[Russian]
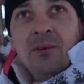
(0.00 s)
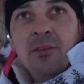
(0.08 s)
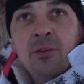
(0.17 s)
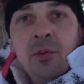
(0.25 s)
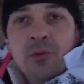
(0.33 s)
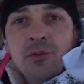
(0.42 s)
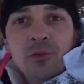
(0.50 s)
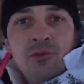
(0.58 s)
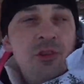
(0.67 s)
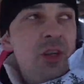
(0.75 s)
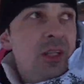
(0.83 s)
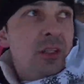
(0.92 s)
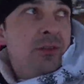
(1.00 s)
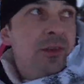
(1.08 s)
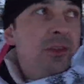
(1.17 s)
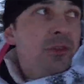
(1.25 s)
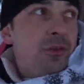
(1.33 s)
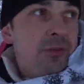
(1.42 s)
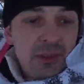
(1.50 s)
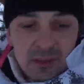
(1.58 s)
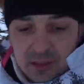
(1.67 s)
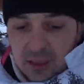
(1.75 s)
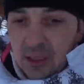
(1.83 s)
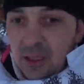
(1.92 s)
В любом случае, это видео
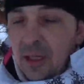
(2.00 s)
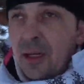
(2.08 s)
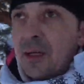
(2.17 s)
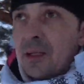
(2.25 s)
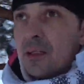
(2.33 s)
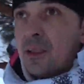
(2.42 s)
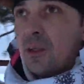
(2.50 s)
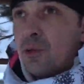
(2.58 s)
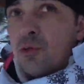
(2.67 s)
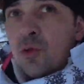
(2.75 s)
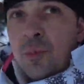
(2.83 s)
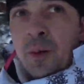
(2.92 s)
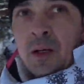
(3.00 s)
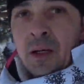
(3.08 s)
выйдет на YouTube.